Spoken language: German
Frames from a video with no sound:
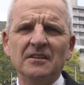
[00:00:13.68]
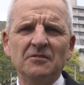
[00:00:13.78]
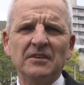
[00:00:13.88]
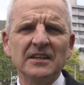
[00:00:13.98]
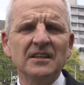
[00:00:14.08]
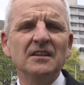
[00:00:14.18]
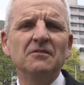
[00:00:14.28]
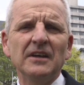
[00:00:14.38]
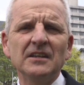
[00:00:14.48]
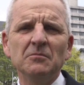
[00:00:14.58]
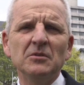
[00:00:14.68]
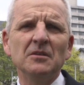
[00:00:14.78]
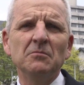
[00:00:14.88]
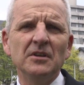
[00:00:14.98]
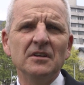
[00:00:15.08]
äh, weitgehend fertig mit
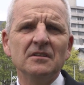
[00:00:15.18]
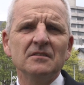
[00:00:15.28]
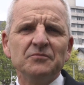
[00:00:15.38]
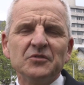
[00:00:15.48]
den Plänen.